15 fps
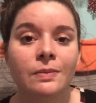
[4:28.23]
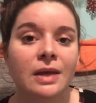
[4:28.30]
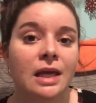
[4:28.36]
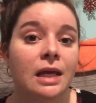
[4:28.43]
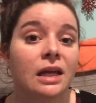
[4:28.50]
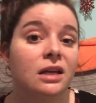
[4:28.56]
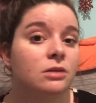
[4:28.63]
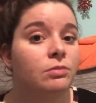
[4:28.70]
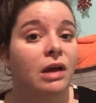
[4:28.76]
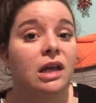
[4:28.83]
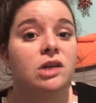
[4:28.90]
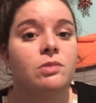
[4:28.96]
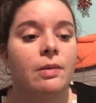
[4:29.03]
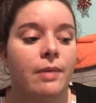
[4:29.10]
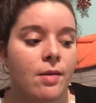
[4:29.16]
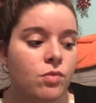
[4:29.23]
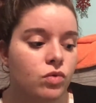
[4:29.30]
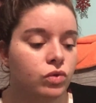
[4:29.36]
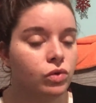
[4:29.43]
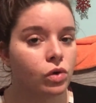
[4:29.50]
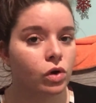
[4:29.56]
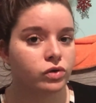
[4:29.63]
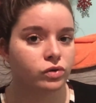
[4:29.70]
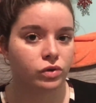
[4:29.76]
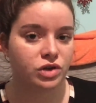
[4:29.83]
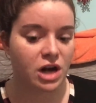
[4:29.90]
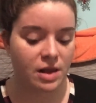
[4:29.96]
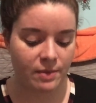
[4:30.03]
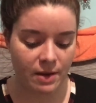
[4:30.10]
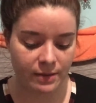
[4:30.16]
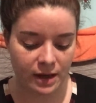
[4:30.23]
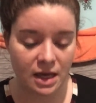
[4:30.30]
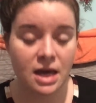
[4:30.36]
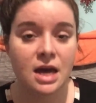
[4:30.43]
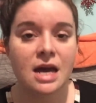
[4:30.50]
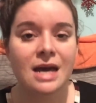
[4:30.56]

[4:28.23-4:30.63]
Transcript: mais ben, je mets pas beaucoup de gloss, donc j'en ai pas pris.